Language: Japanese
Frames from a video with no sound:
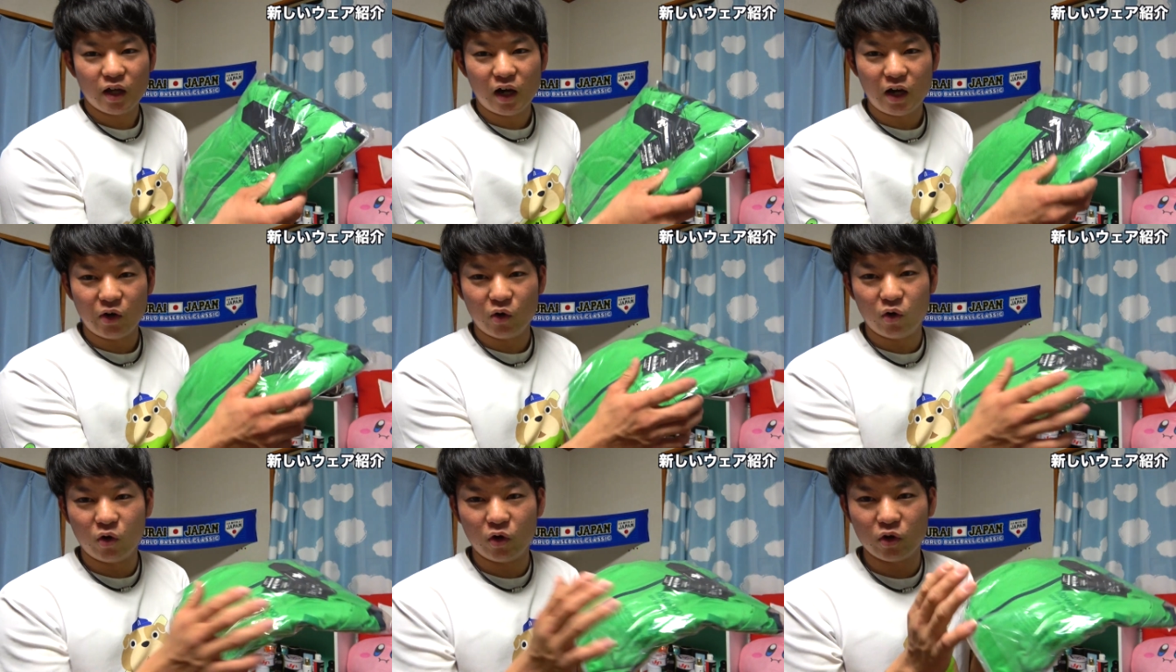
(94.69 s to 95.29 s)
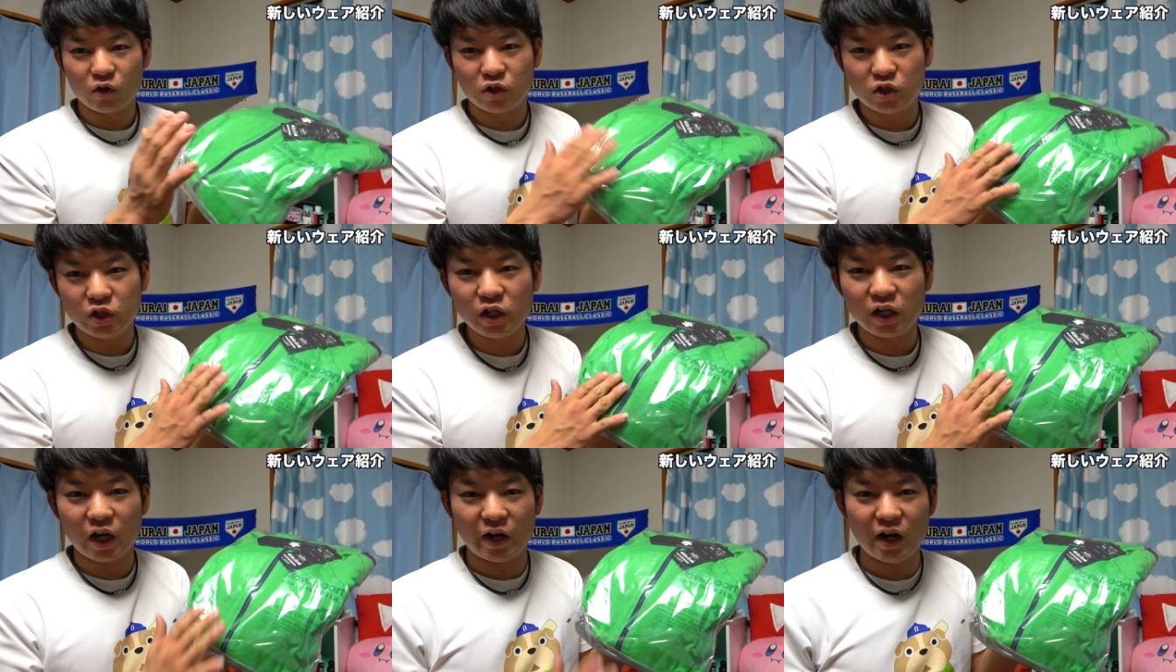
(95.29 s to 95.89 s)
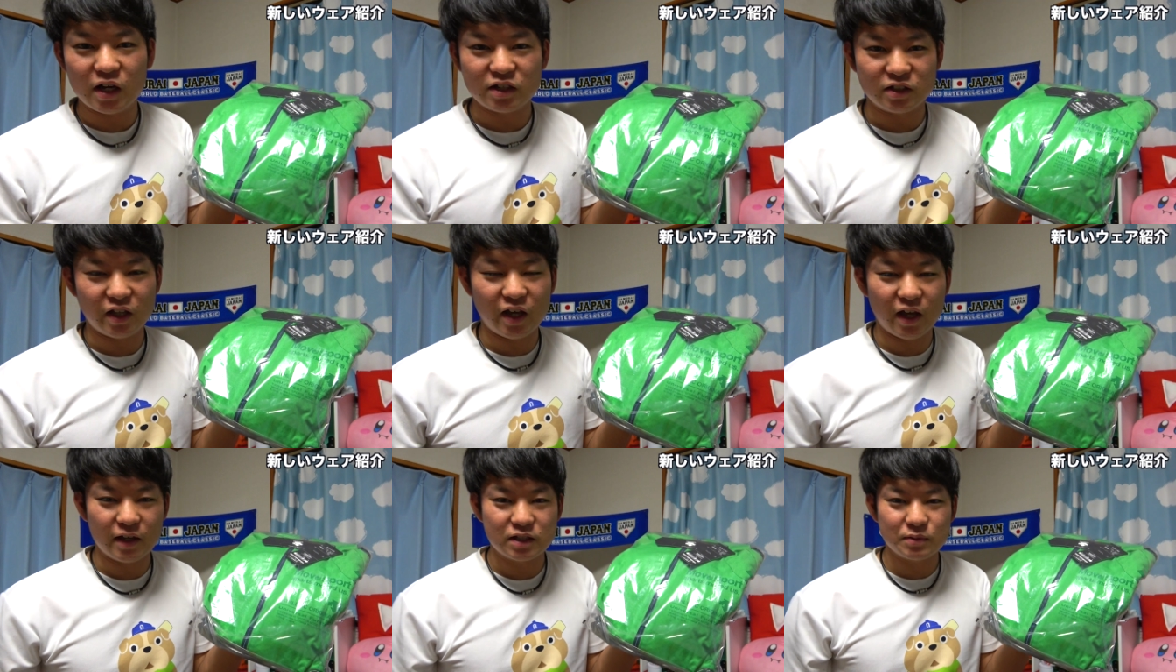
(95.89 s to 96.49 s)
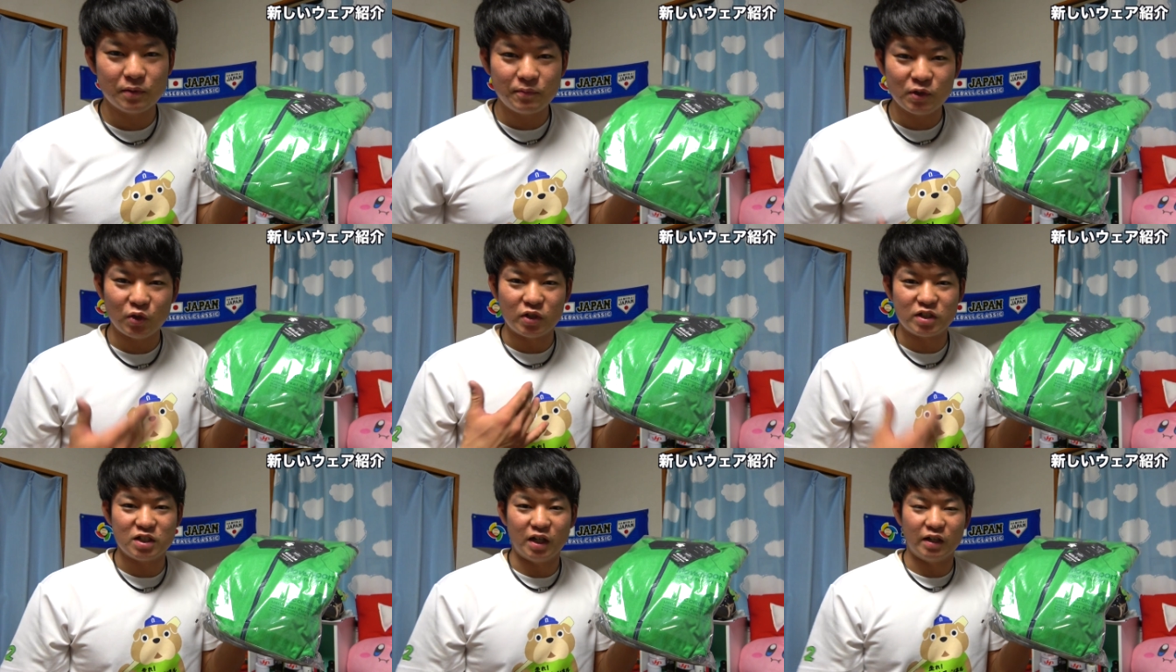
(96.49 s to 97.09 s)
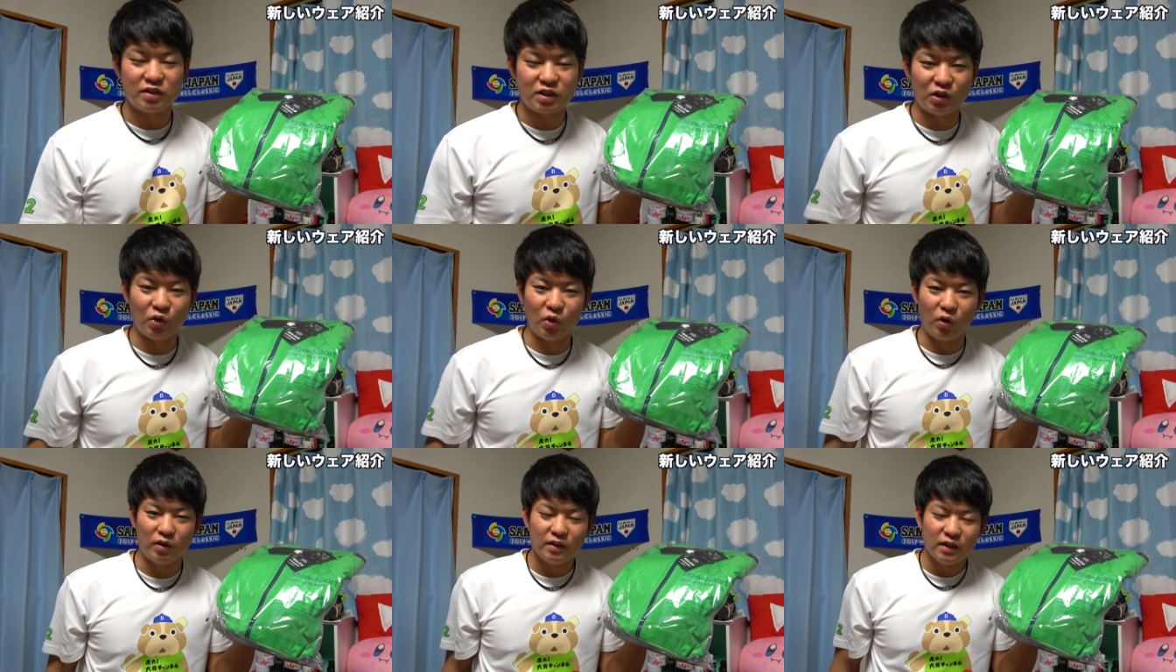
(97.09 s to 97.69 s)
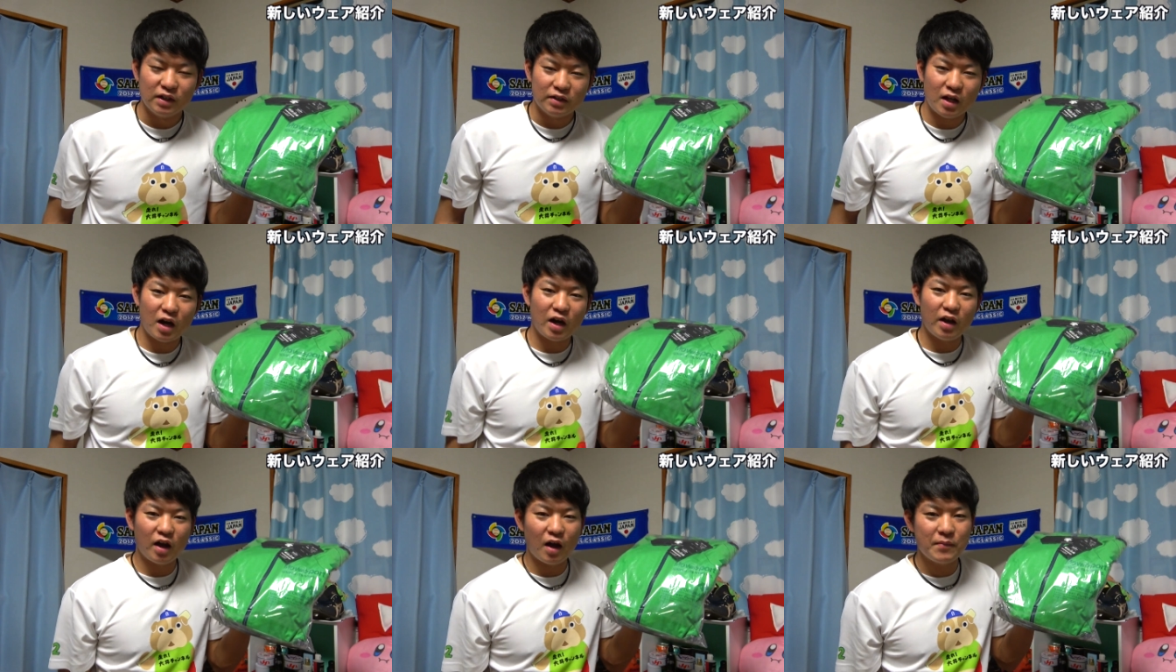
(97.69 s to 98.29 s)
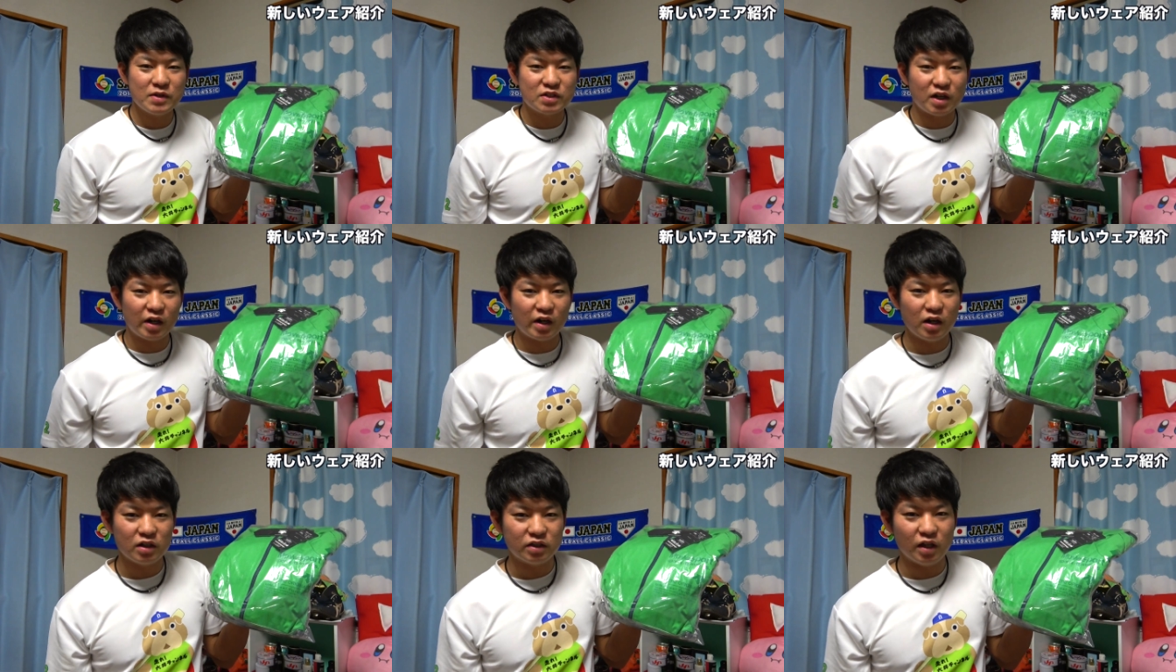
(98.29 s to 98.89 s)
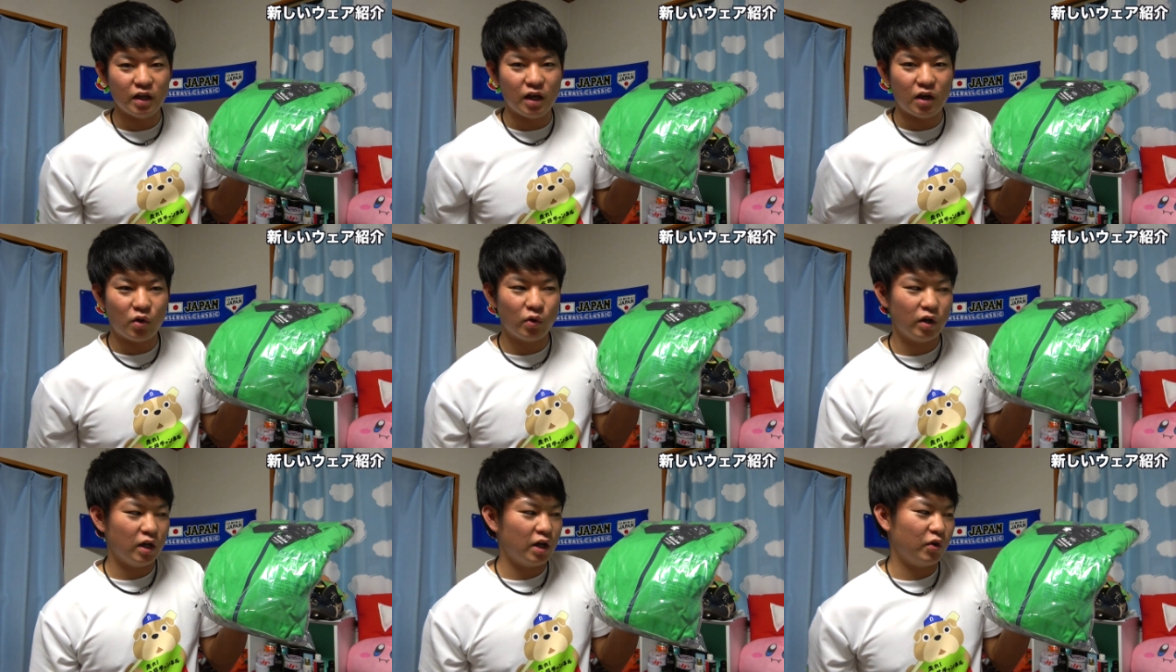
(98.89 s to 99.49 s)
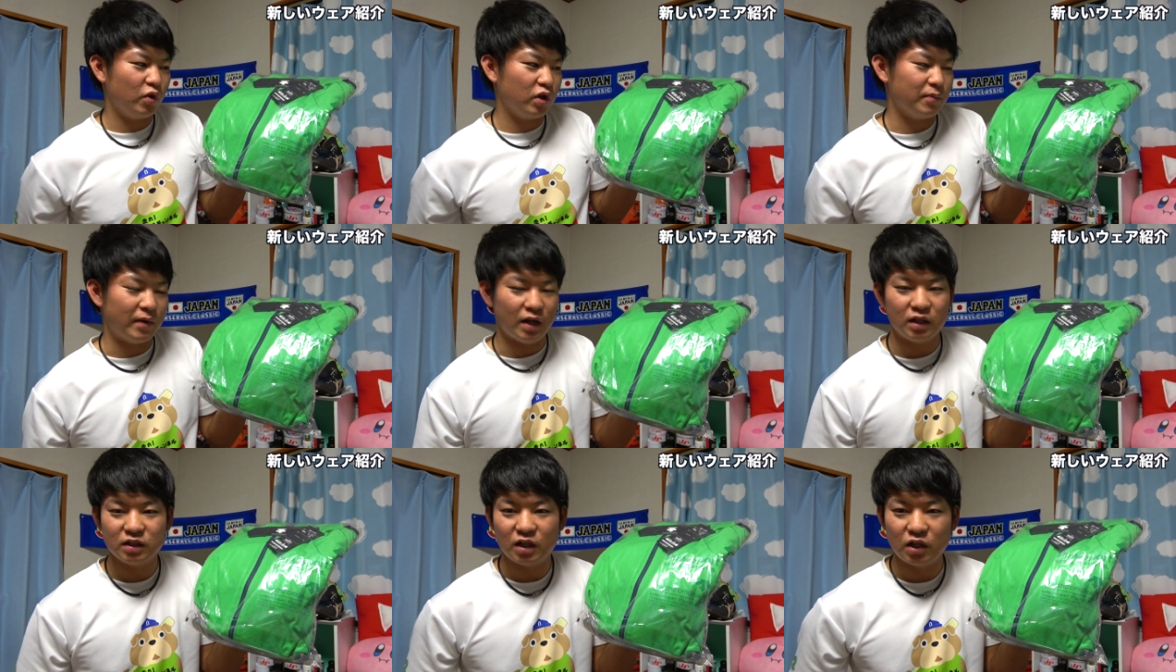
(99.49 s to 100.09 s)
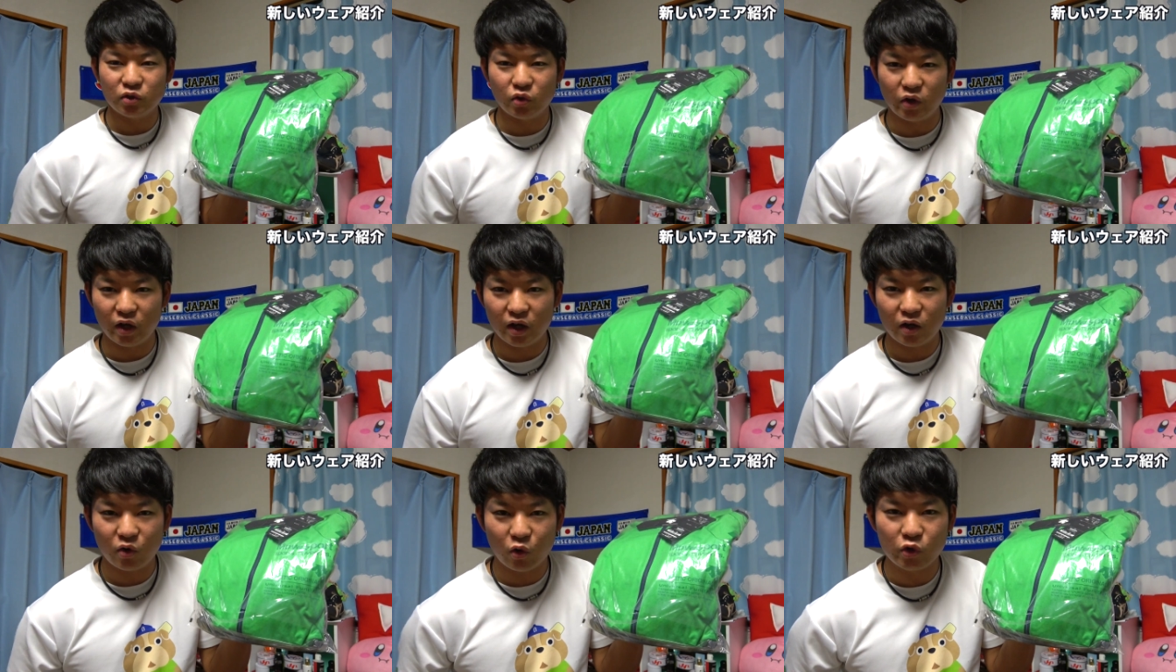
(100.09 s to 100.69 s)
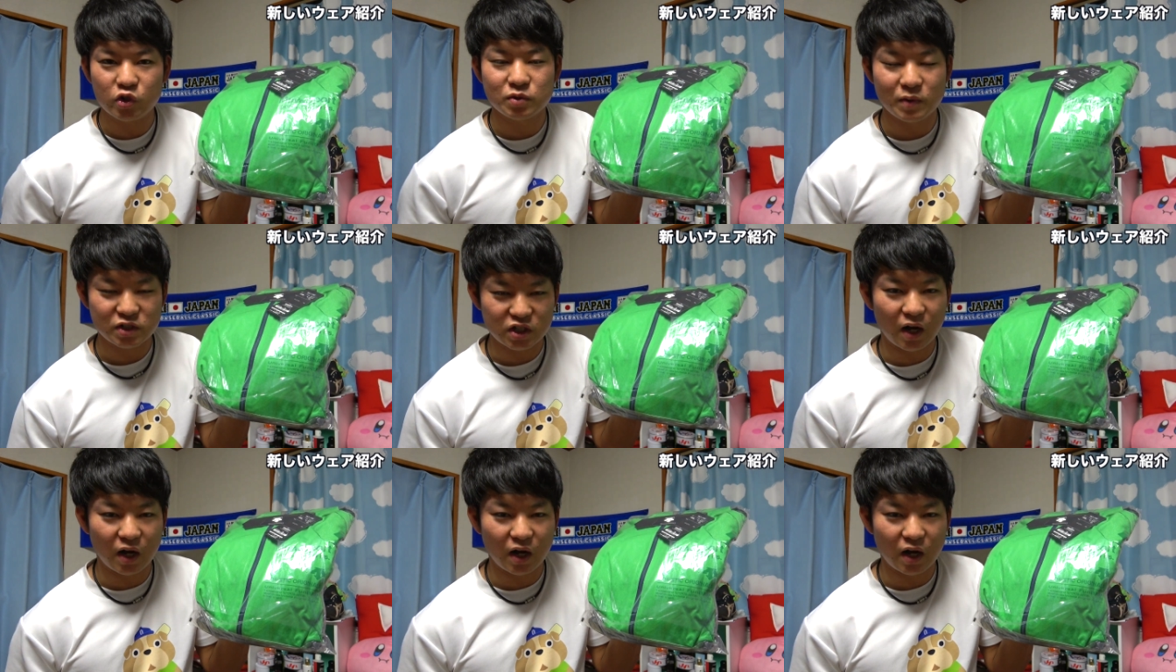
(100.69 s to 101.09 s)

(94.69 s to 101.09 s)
あのー、グリーンがなくて自分緑好きなんですけどなかなか見つからなくてこれあの今インターネットで購入しまし